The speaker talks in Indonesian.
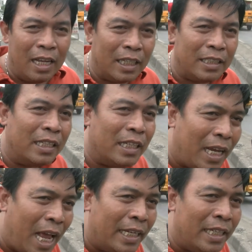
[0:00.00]
Terjadi,
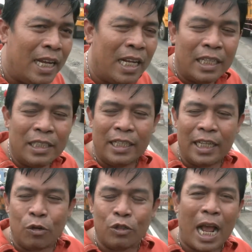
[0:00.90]
akhirnya yang terjadi
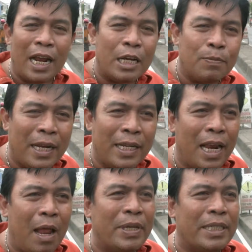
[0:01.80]
kerusakan
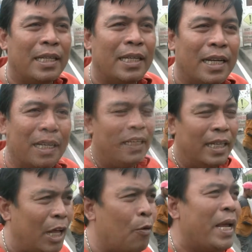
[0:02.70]
aspalnya, lapisannya.
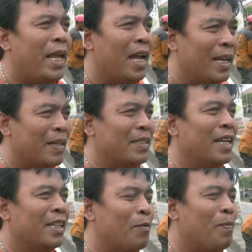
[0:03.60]
Kita upayakan ya
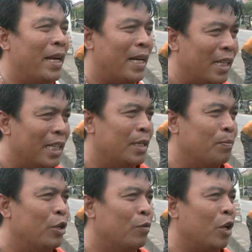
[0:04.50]
yang terbaik nanti
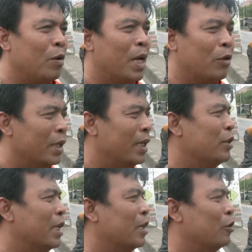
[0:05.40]
sebelum tahun baru ini
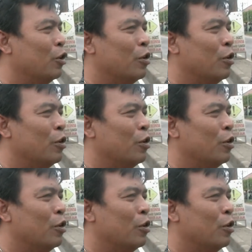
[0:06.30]
tetap